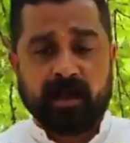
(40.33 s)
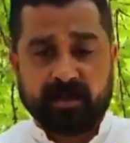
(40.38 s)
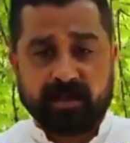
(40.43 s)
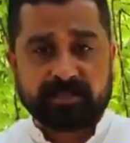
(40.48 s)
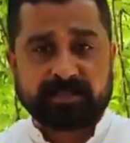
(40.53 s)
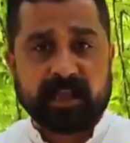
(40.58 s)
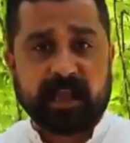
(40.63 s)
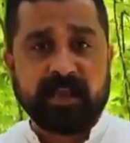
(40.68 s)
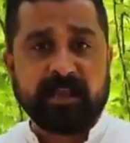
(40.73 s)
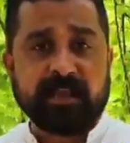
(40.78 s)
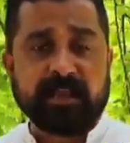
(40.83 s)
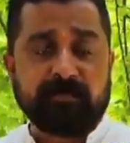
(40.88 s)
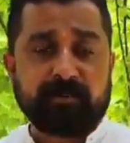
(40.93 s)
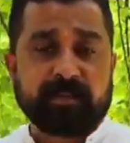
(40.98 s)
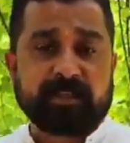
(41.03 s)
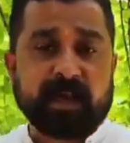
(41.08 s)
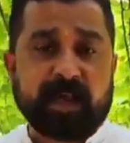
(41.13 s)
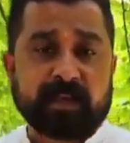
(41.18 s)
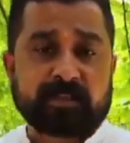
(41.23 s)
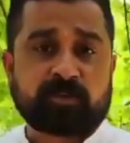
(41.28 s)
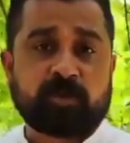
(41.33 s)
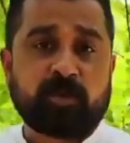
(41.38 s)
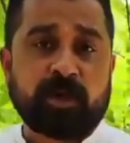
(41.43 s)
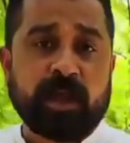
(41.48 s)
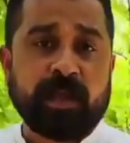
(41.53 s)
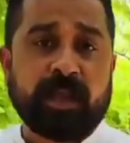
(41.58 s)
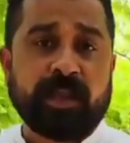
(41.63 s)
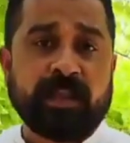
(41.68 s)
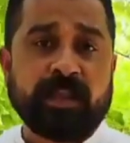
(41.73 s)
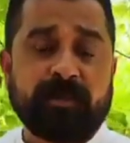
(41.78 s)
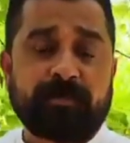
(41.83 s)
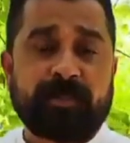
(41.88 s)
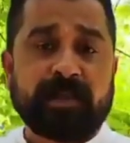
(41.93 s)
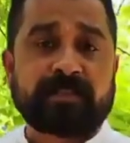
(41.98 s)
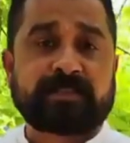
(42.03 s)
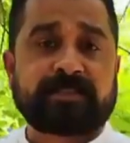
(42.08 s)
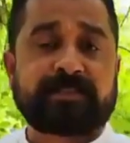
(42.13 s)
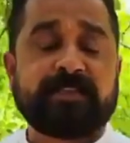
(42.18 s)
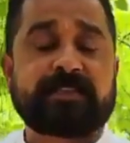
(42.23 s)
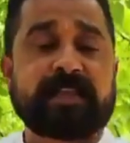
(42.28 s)
रासायनिक पदार्थों का यानी कि
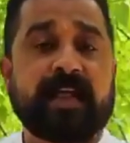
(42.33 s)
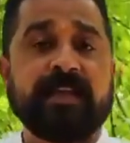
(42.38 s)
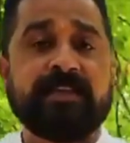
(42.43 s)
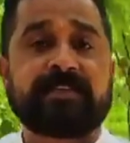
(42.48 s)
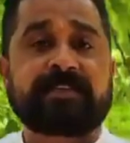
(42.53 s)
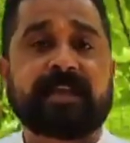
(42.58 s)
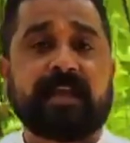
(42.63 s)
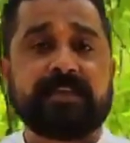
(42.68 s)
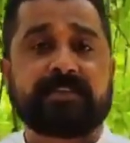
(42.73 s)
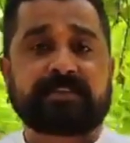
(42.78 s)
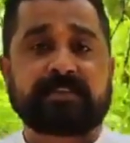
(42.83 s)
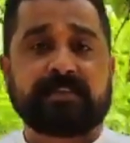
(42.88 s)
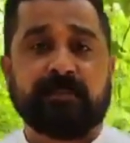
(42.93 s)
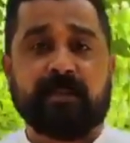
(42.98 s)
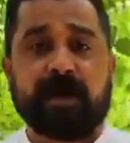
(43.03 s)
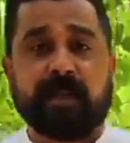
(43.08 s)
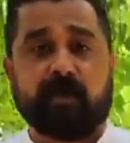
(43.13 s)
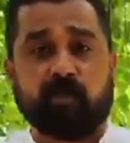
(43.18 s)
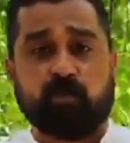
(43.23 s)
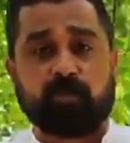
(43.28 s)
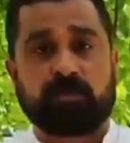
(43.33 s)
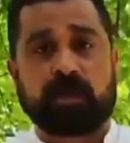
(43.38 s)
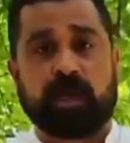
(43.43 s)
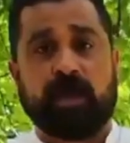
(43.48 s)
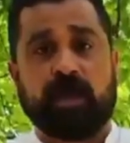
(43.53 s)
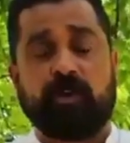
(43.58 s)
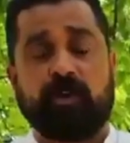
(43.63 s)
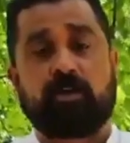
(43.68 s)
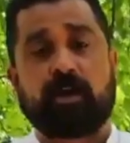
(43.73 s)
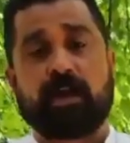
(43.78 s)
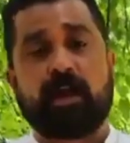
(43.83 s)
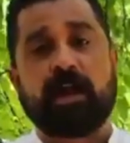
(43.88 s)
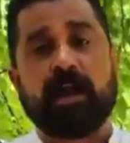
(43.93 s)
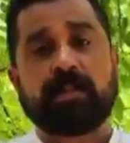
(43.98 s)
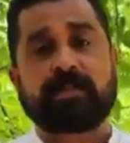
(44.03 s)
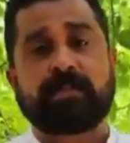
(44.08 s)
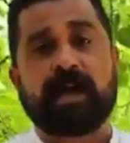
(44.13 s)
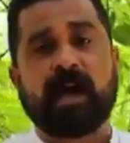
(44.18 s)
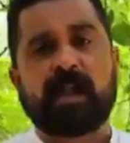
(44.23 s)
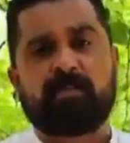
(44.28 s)
पेस्टिसाइड्स का इस्तेमाल होता है और
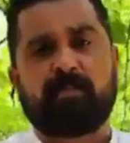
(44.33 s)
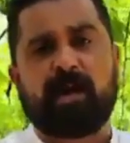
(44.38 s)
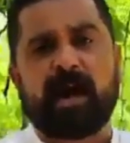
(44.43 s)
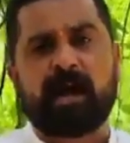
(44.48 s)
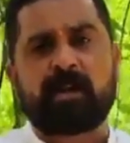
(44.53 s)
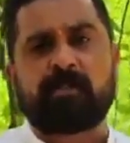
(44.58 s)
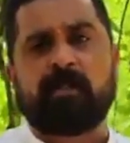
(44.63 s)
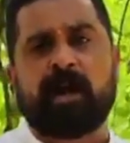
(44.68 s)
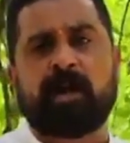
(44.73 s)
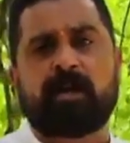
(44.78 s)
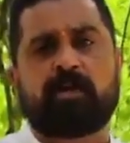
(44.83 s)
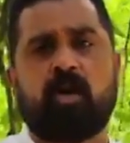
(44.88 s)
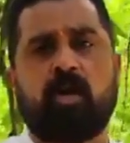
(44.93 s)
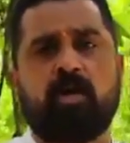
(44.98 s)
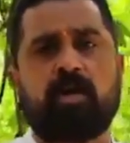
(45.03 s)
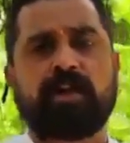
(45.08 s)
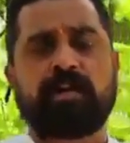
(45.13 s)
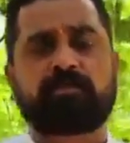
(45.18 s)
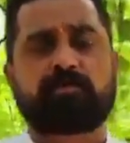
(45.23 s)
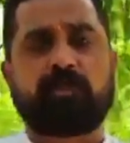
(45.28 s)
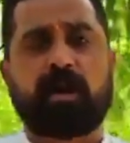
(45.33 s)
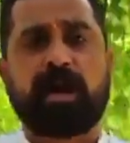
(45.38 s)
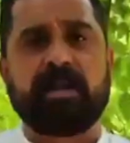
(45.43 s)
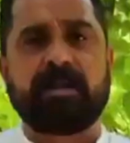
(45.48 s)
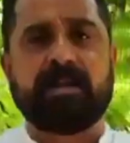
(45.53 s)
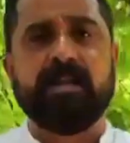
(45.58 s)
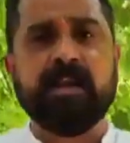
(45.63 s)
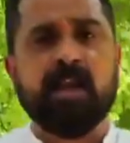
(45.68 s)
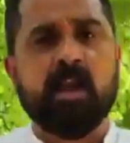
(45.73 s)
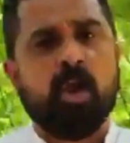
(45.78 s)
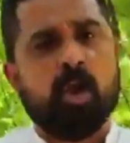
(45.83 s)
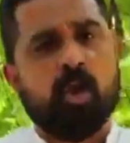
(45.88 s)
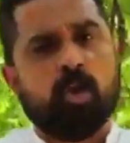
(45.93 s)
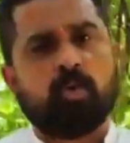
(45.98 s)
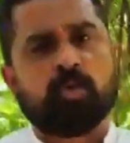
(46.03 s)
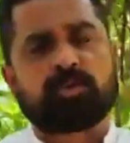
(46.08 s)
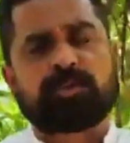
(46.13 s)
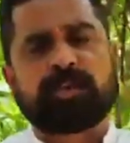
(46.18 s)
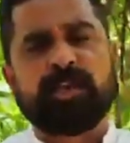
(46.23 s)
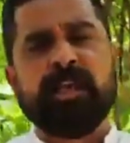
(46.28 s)
लगातार बार बार कांग्रेस पार्टी
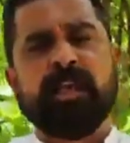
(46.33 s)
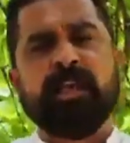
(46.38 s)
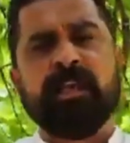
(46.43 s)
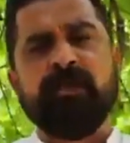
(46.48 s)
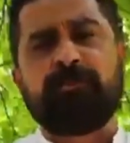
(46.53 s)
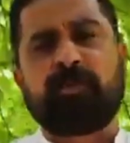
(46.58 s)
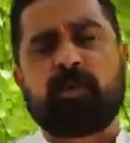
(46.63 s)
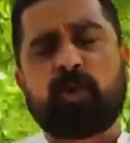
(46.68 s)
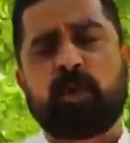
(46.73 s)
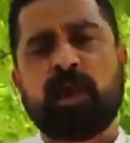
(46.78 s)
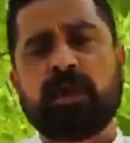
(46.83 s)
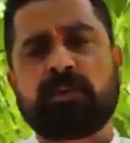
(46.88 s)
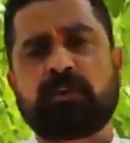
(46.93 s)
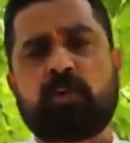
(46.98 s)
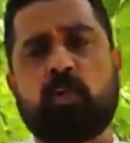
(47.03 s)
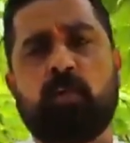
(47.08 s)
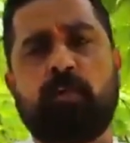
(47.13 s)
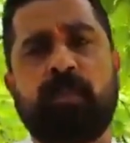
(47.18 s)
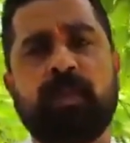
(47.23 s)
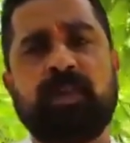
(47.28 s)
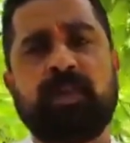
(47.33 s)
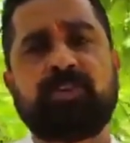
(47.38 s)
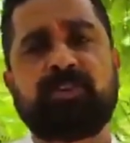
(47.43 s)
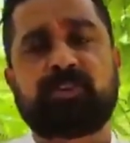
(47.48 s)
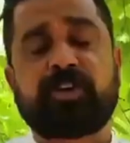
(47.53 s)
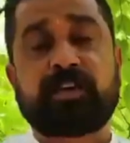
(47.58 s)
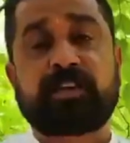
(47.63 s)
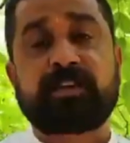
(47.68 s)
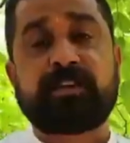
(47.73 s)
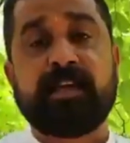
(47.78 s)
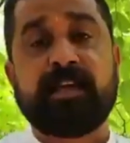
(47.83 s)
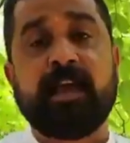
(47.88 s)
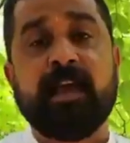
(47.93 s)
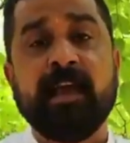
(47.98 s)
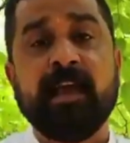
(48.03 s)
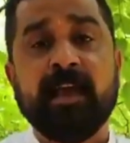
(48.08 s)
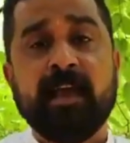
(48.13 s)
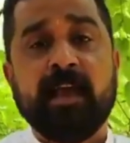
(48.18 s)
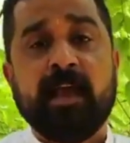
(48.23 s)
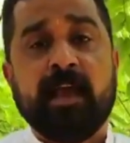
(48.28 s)
उसी ही प्रोडक्ट को पेश करती है